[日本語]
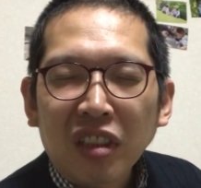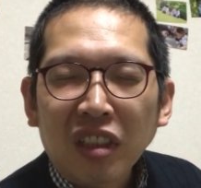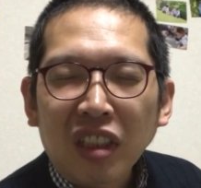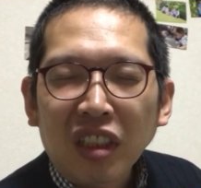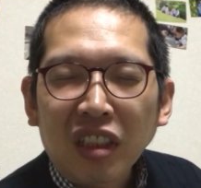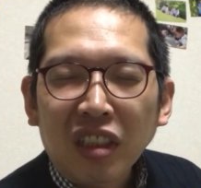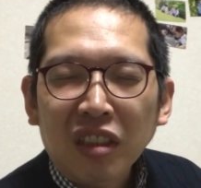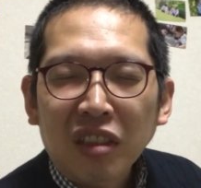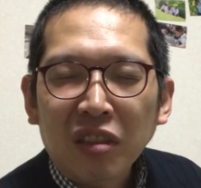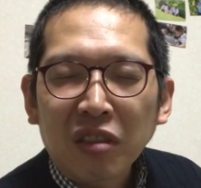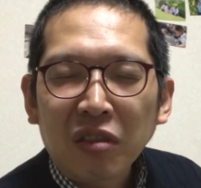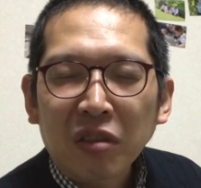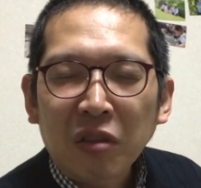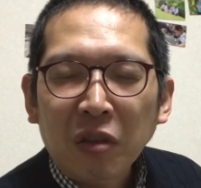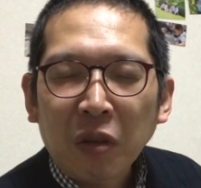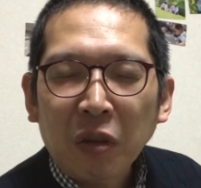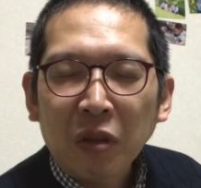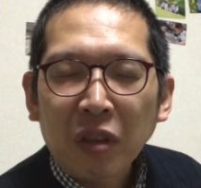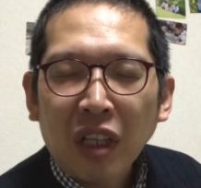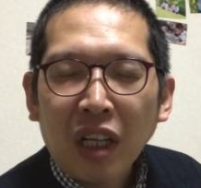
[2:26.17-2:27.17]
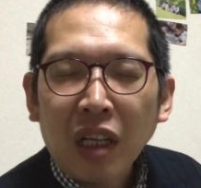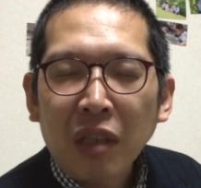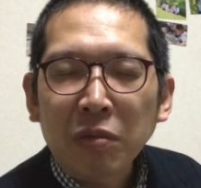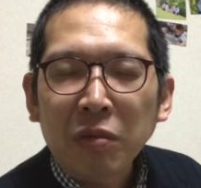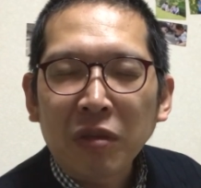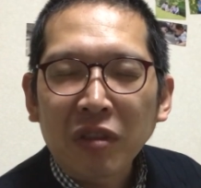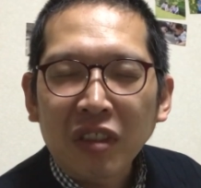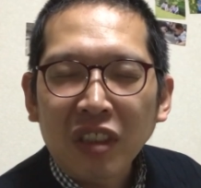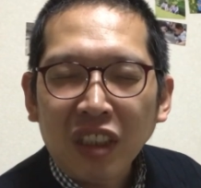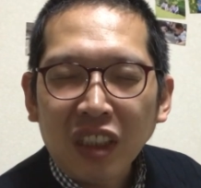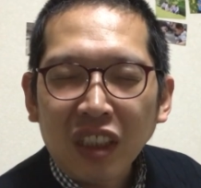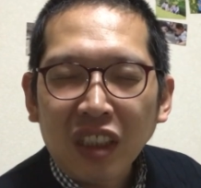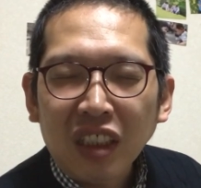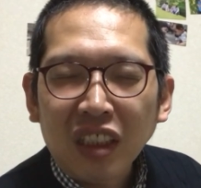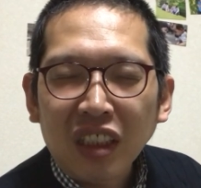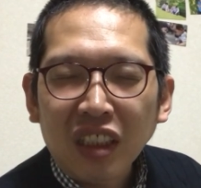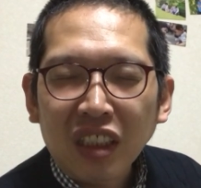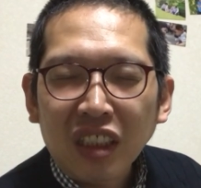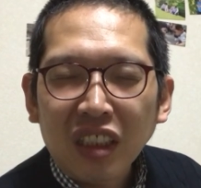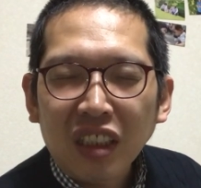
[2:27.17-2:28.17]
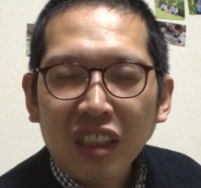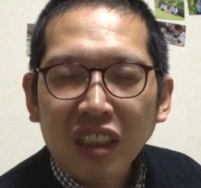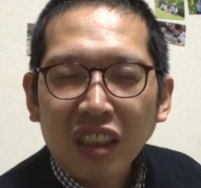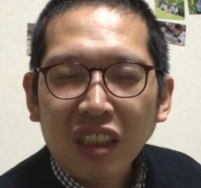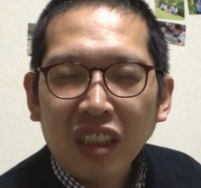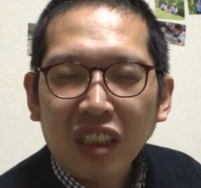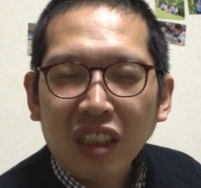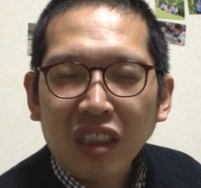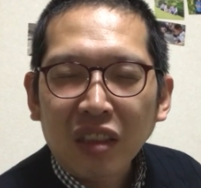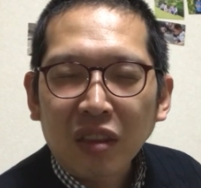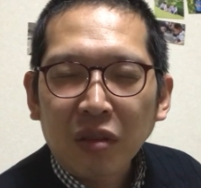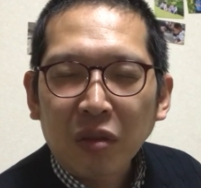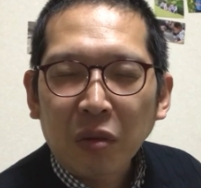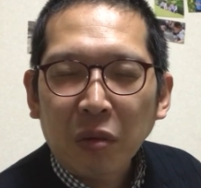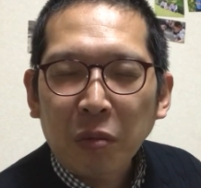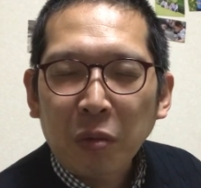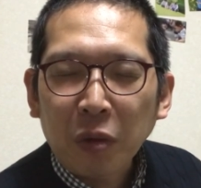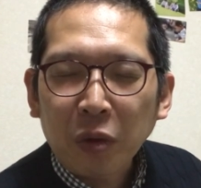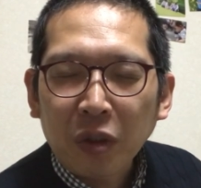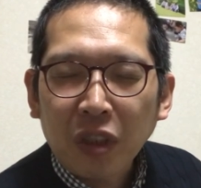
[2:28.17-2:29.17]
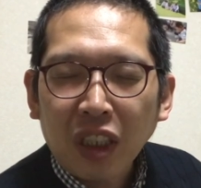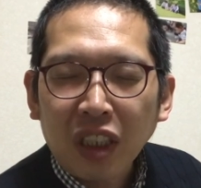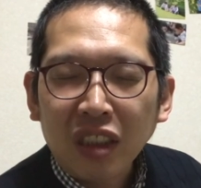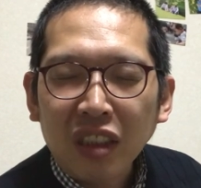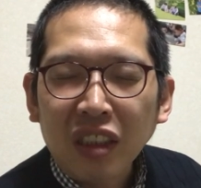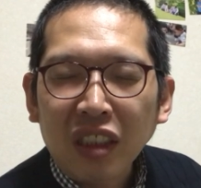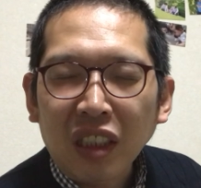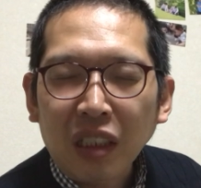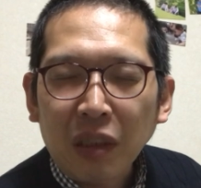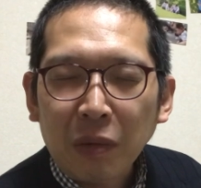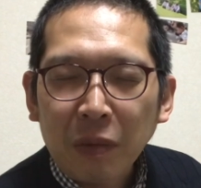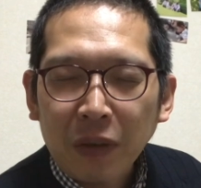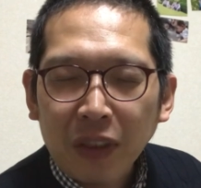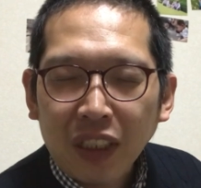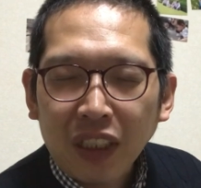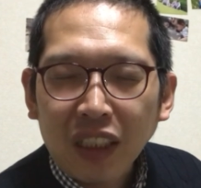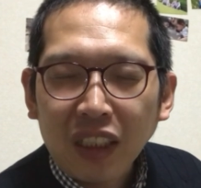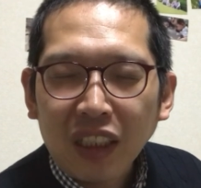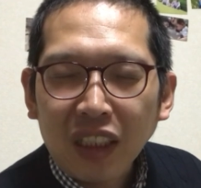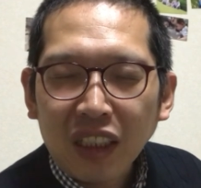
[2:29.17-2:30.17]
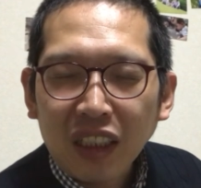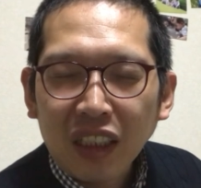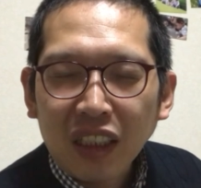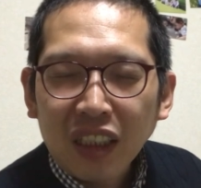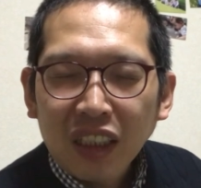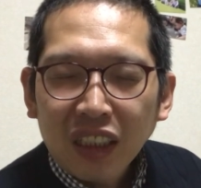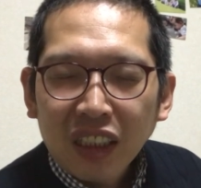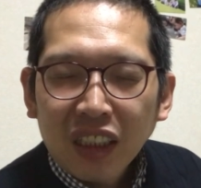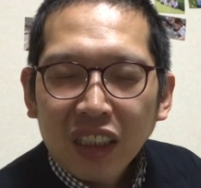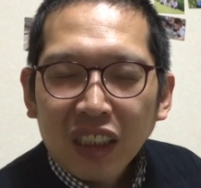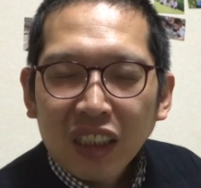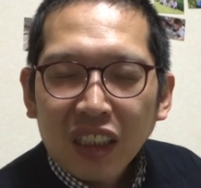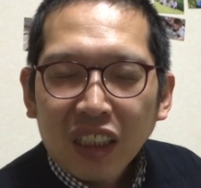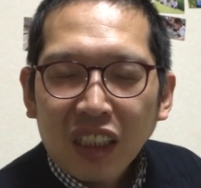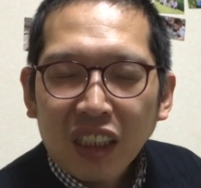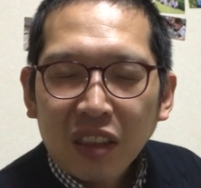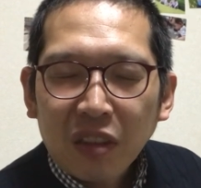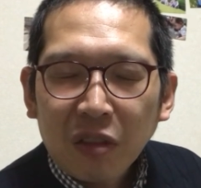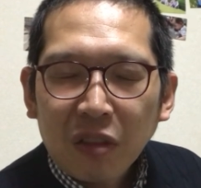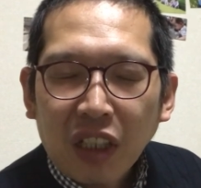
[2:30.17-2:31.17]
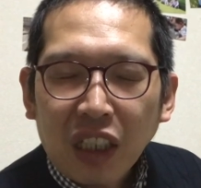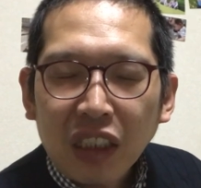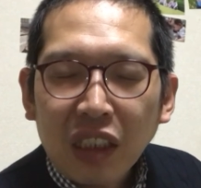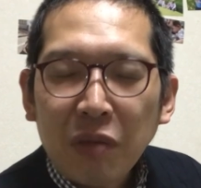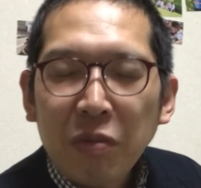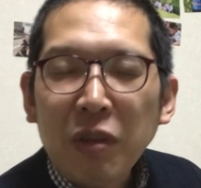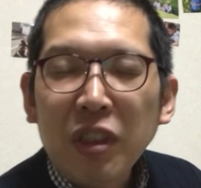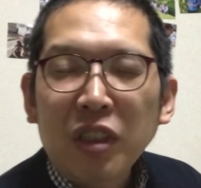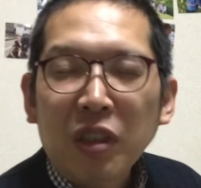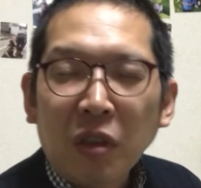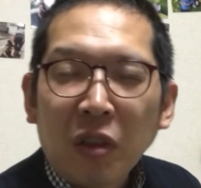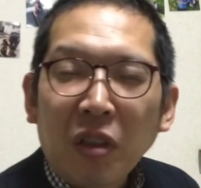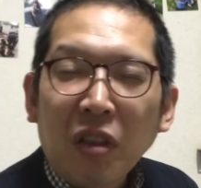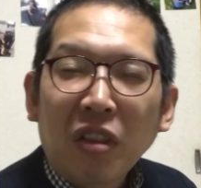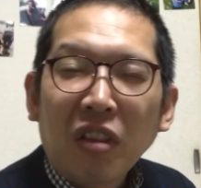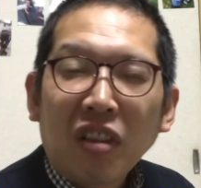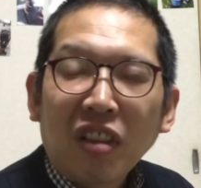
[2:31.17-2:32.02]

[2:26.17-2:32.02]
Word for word: えー、中トロの炙りあとボタンエビあとカニ味噌